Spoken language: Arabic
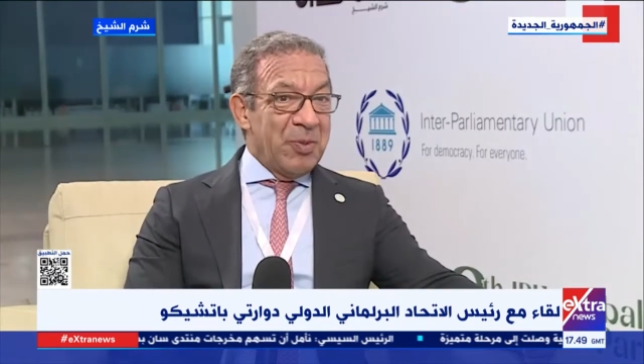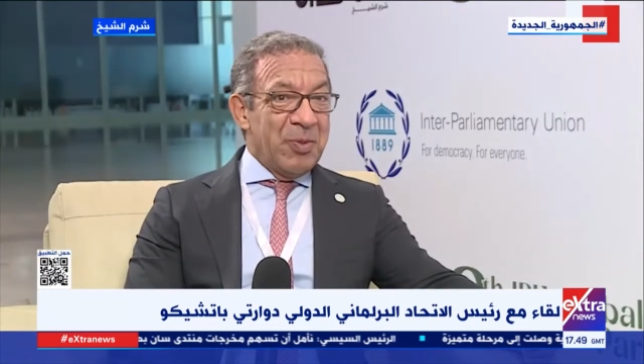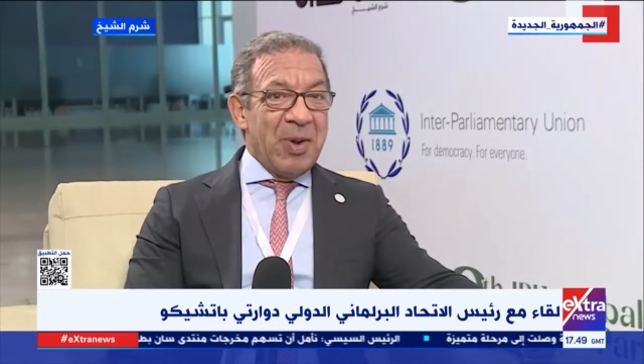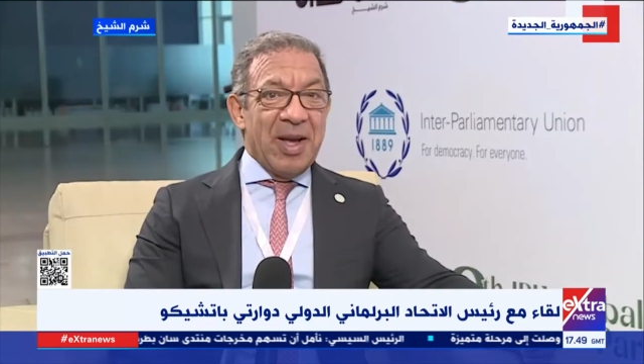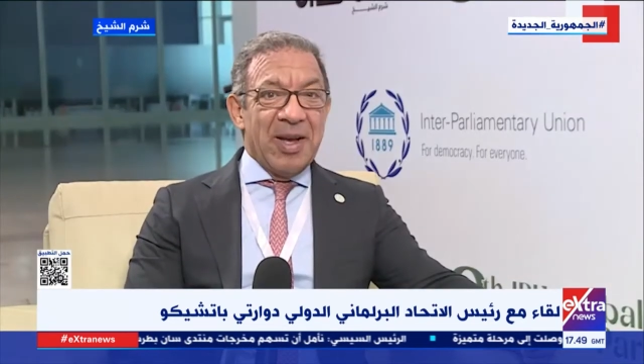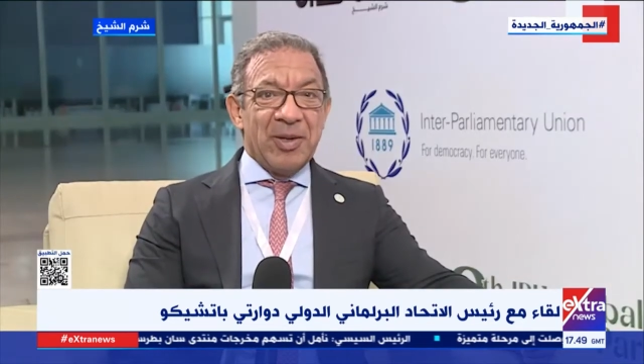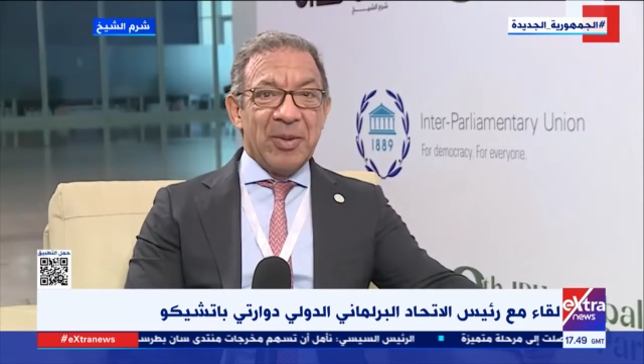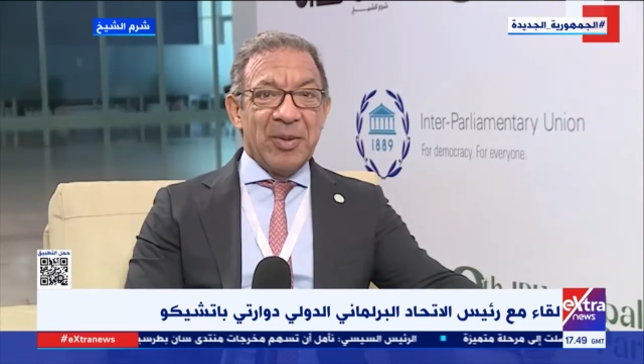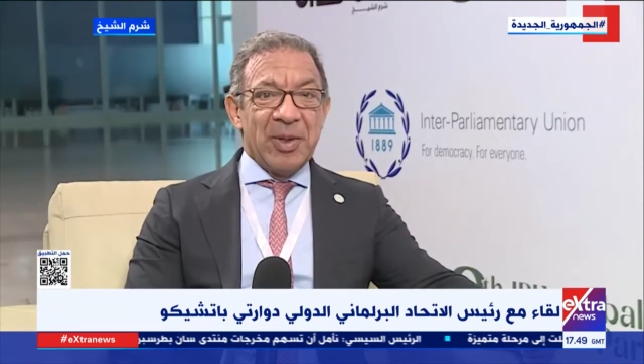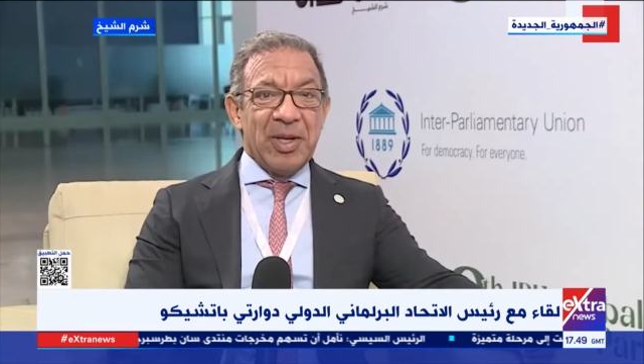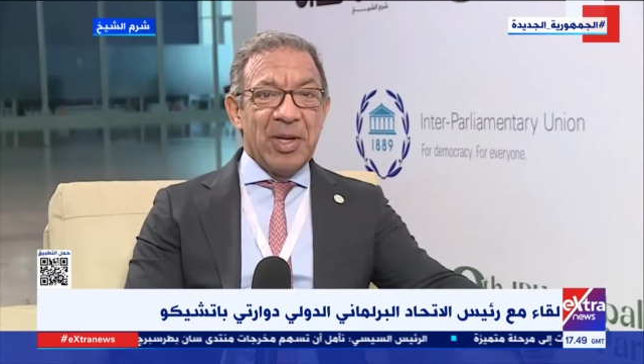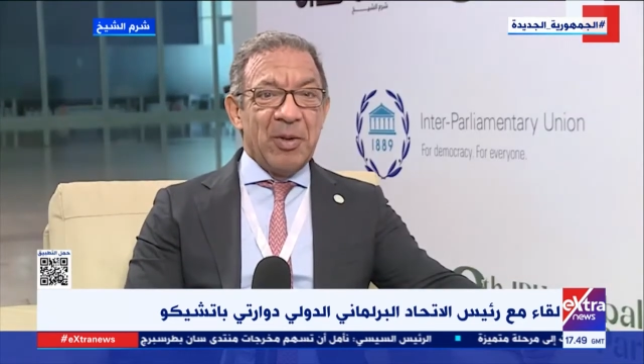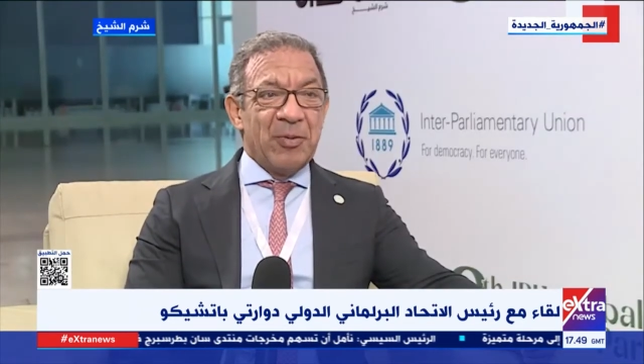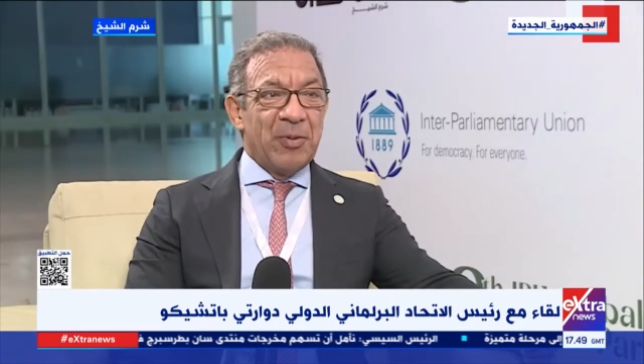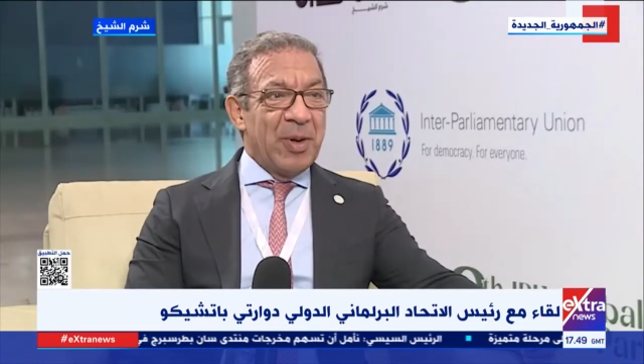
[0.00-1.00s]
بالطبع
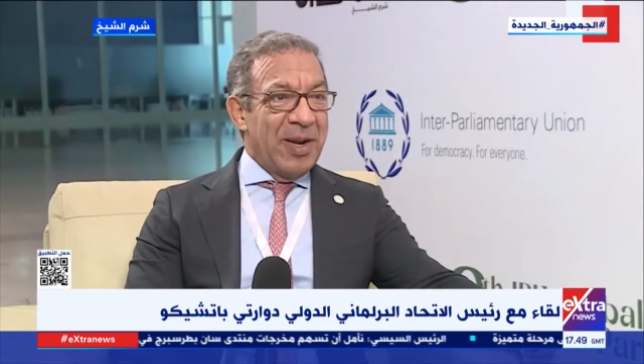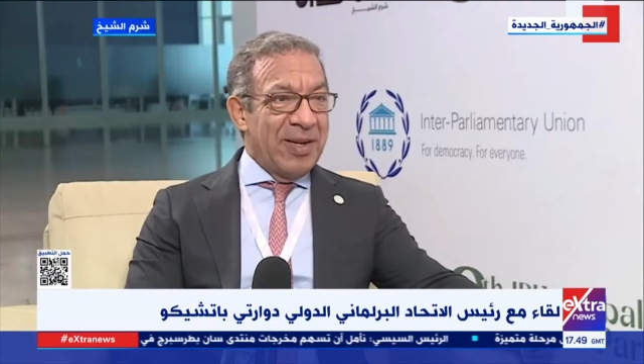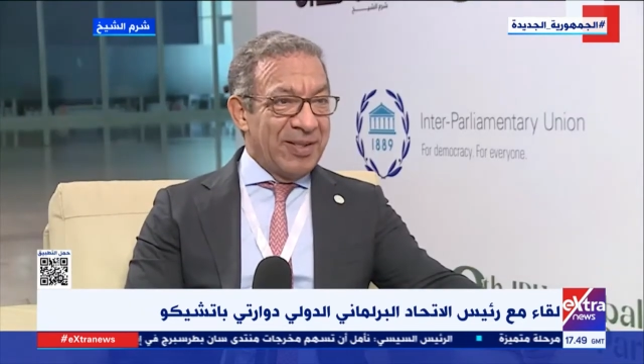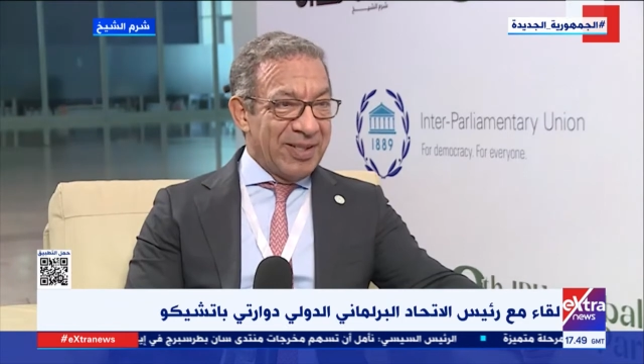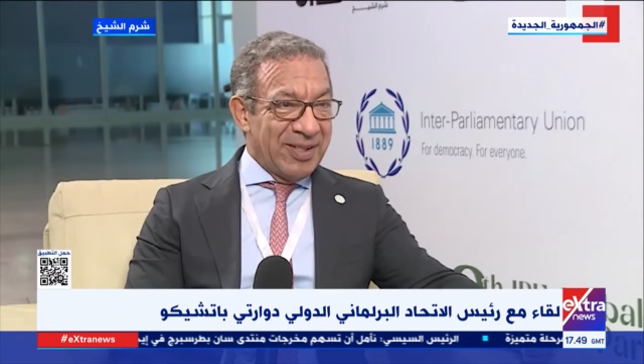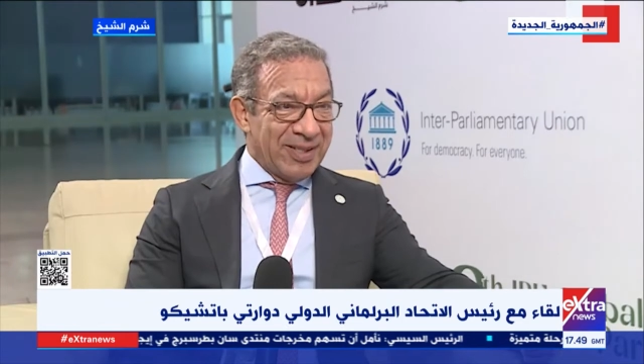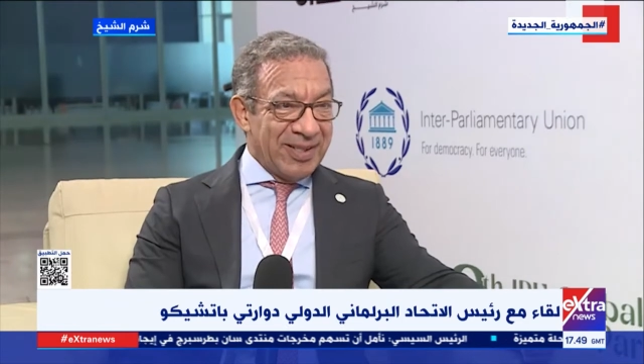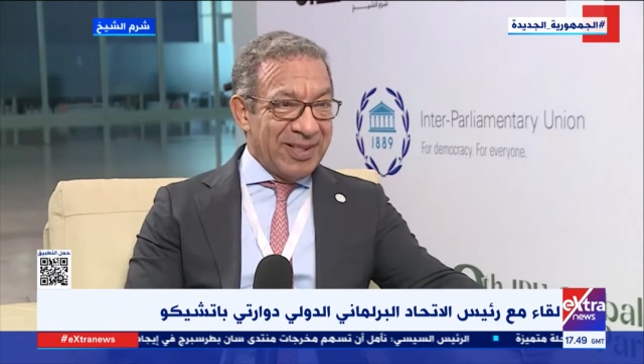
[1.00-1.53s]
نحن على